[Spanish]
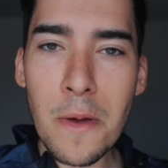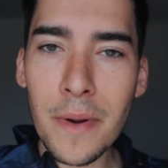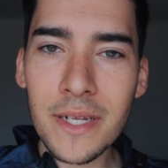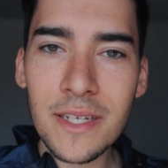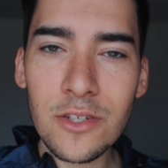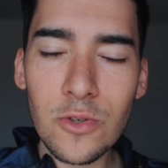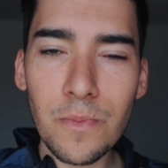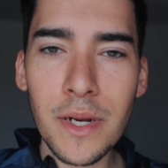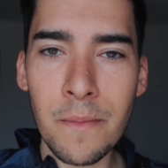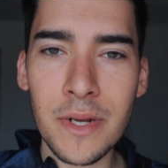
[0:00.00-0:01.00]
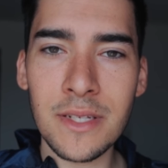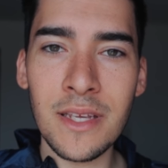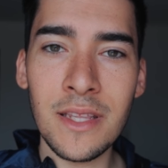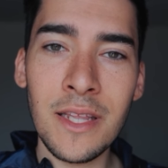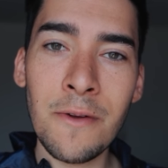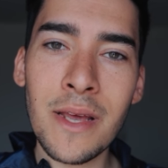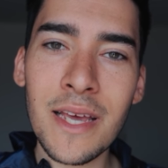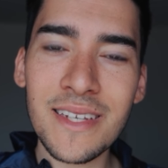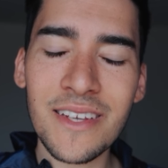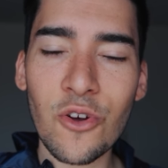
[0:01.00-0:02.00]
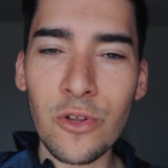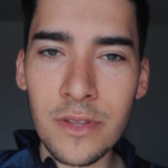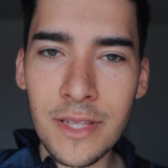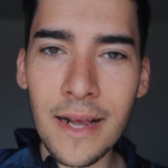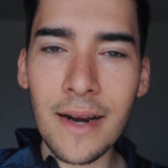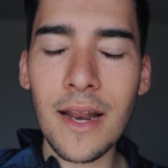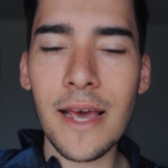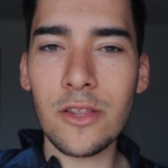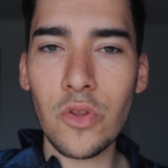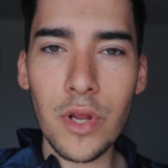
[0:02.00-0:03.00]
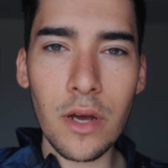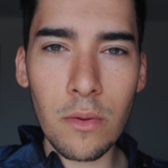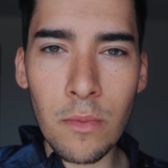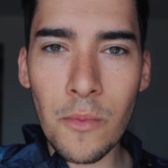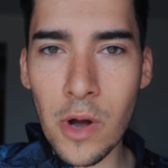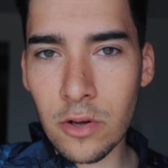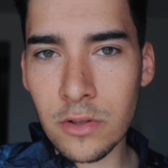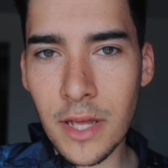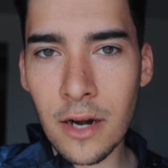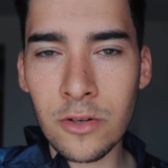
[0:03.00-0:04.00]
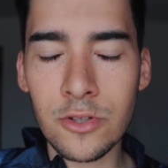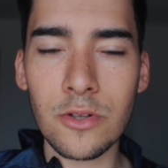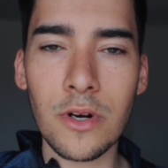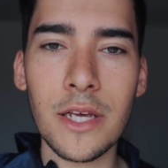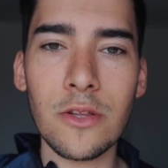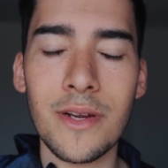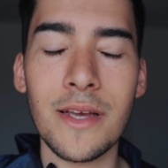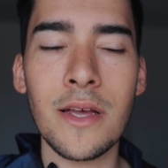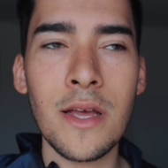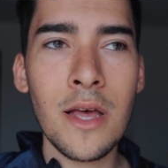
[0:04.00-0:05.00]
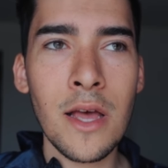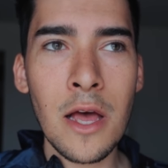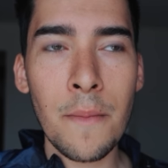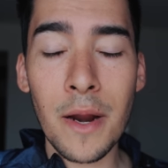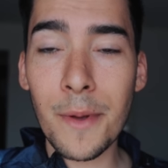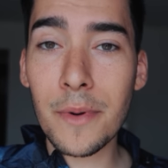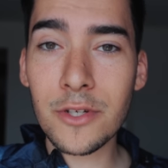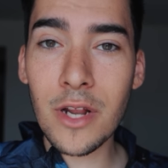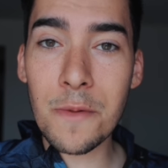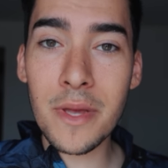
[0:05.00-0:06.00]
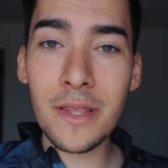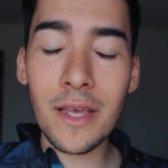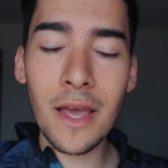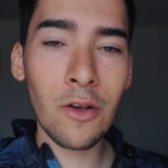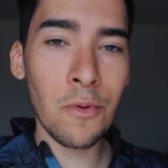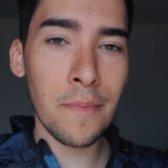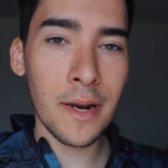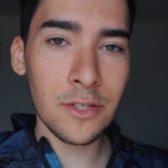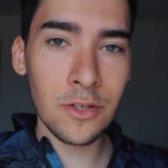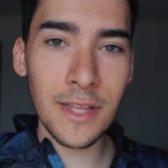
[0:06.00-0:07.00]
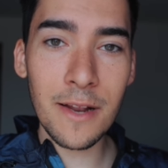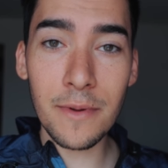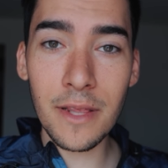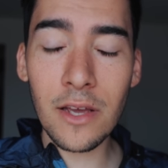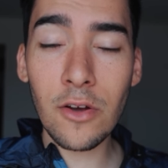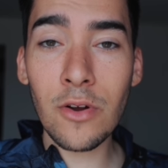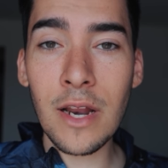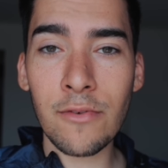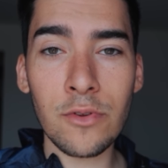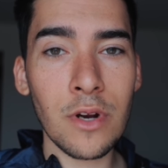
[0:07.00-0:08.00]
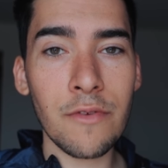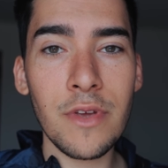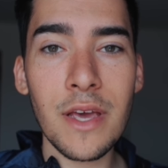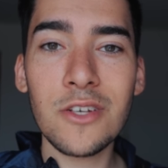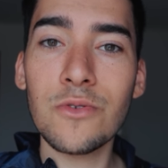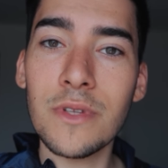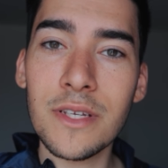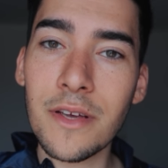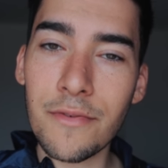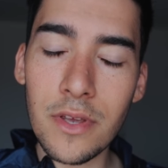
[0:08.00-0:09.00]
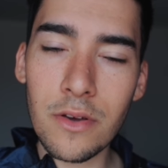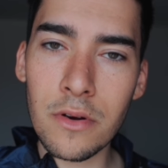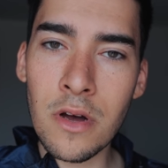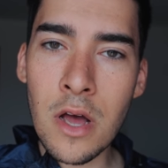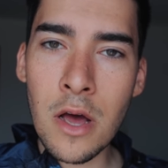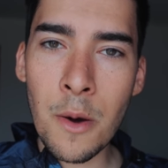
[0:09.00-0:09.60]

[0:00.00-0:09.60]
mí me parece súper imprescindible es contar la historia. ¿Cómo vamos a contar nosotros la historia? Para mí personalmente, comparación del video, la fotografía es un desafío,